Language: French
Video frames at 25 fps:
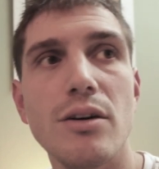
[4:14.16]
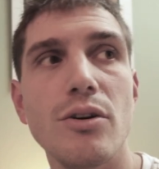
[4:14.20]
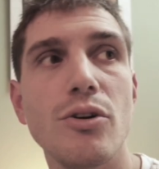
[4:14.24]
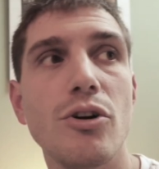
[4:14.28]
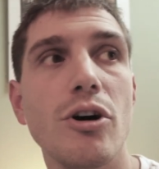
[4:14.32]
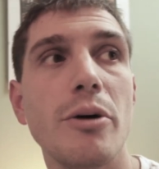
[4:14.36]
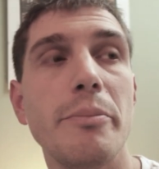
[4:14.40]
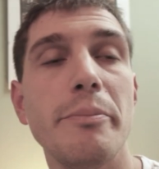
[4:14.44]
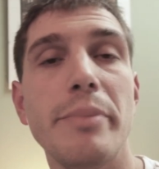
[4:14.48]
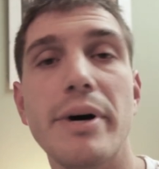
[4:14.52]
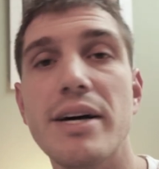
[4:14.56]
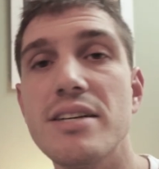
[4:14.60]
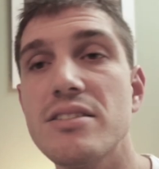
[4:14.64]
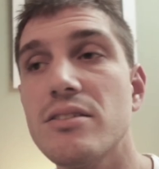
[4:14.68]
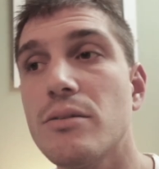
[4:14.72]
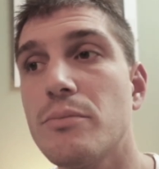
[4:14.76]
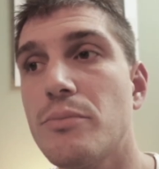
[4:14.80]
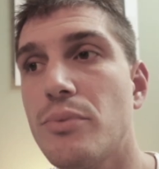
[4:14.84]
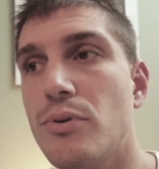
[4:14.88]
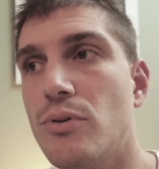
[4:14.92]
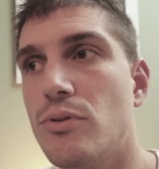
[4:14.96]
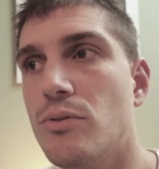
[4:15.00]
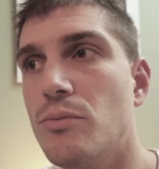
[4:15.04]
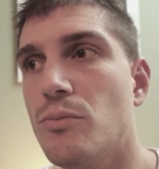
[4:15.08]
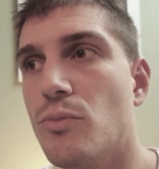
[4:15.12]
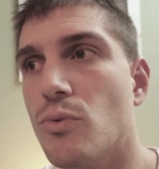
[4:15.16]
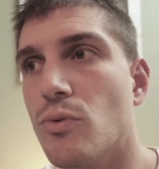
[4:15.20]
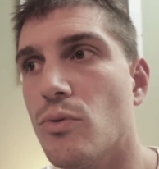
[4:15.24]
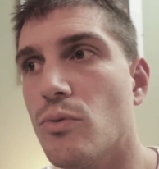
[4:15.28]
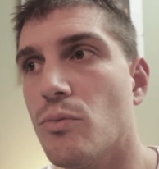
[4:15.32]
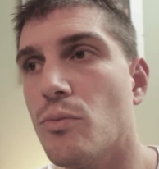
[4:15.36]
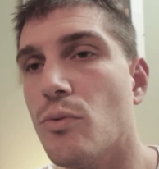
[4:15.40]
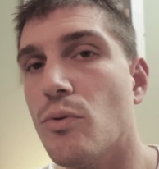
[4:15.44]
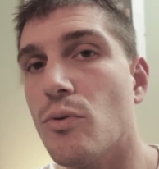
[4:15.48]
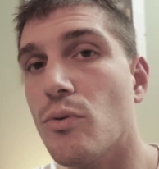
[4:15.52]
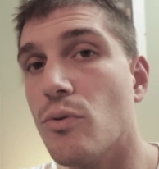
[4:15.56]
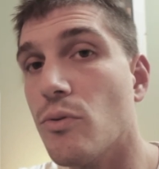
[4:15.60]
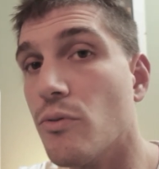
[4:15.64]
comme par exemple mon,
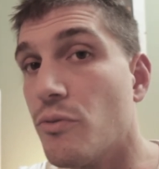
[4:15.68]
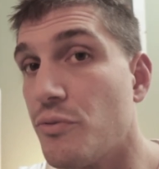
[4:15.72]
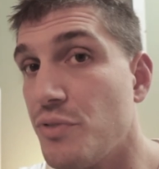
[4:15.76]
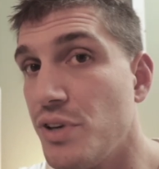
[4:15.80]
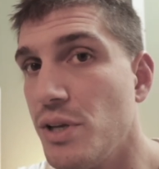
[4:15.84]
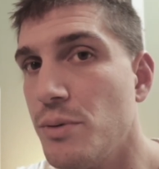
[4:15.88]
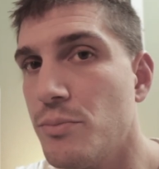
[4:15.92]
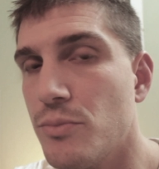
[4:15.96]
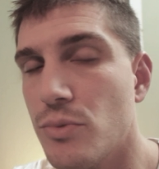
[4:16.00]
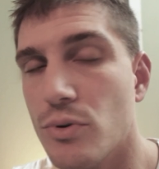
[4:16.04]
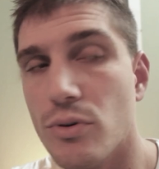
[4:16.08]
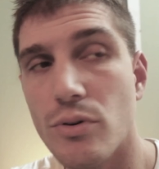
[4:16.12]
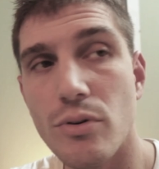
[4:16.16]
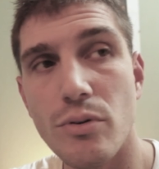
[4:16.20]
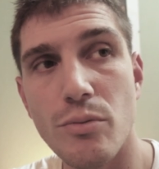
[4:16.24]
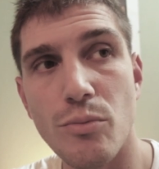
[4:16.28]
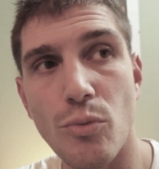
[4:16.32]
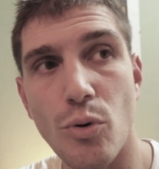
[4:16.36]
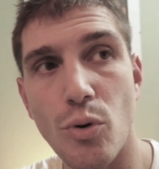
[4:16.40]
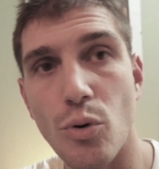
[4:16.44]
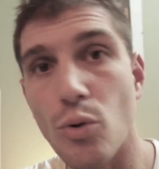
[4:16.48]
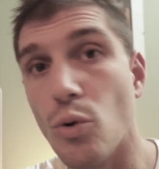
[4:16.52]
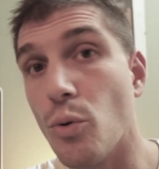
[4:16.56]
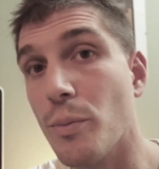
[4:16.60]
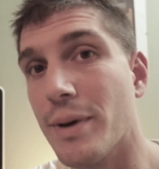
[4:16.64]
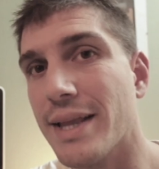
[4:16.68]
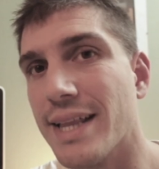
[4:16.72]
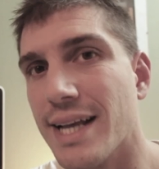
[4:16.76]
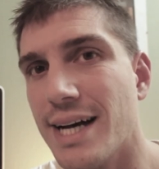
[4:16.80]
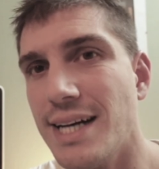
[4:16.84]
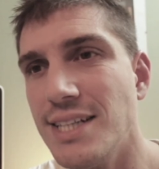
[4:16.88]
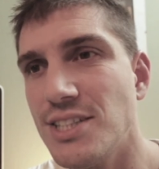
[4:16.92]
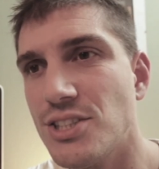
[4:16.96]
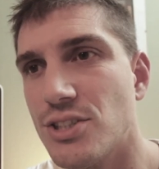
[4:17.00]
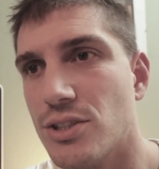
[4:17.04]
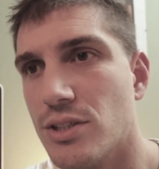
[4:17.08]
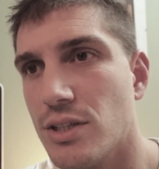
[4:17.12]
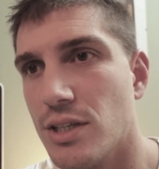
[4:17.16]
mon, film, mon long
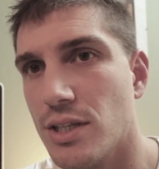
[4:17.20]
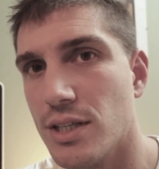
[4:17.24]
métrage,